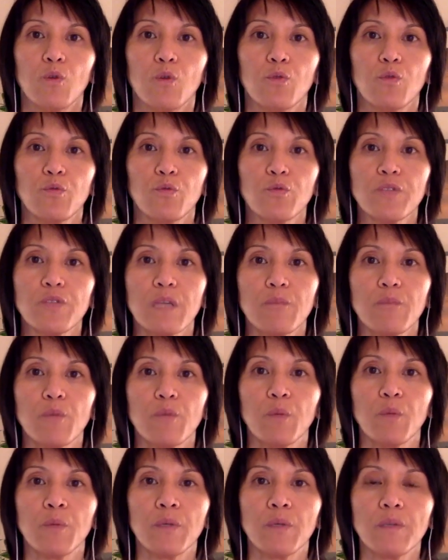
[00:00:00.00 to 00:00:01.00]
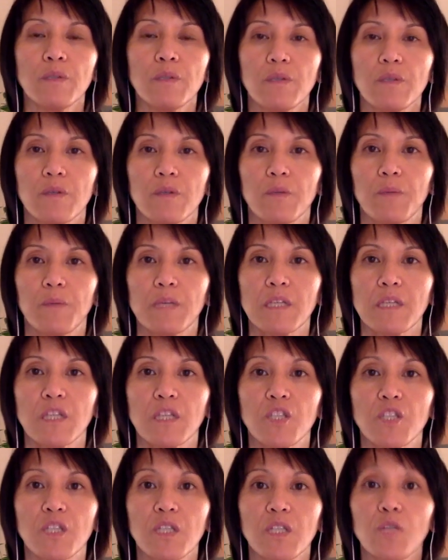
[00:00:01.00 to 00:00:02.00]
ou tout simplement euh,
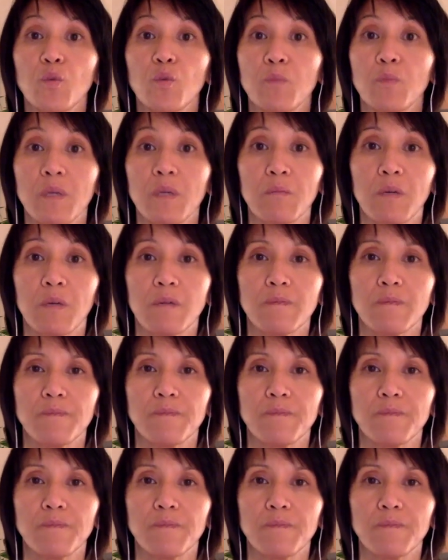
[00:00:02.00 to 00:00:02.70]
partager humainement.